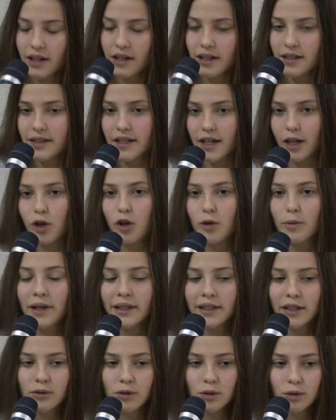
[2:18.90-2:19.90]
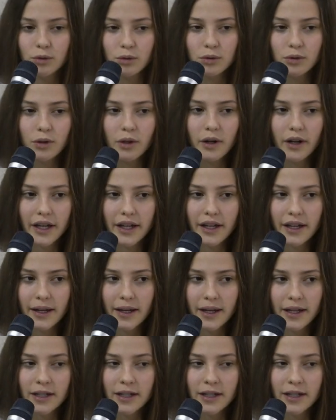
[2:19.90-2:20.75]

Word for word: Sì, come hai detto tu, eh,